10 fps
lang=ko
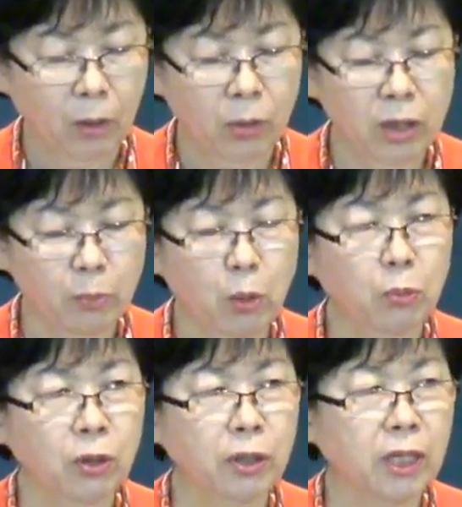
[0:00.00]
오늘
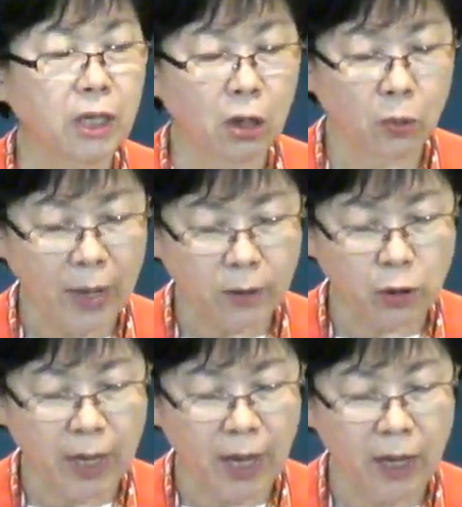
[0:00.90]
본문은 이런
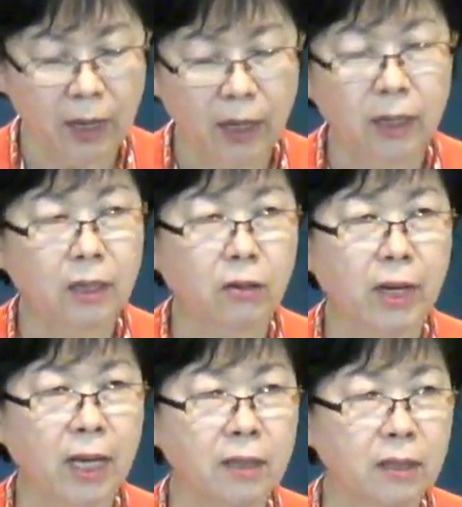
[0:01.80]
와중에
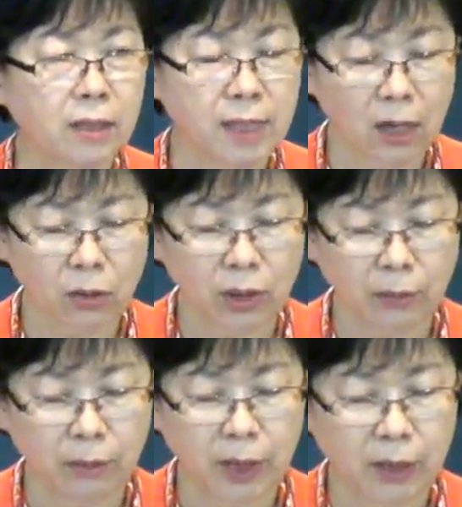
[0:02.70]
일어난
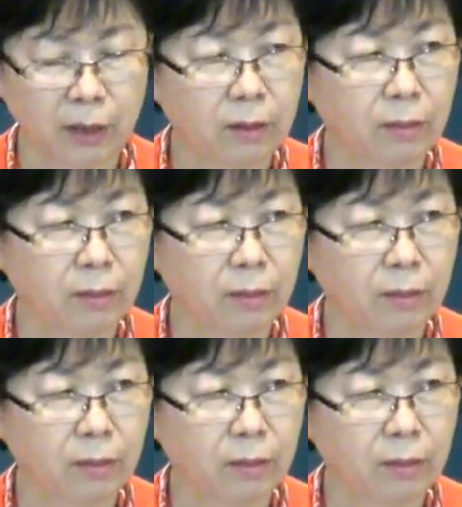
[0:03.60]
사건입니다.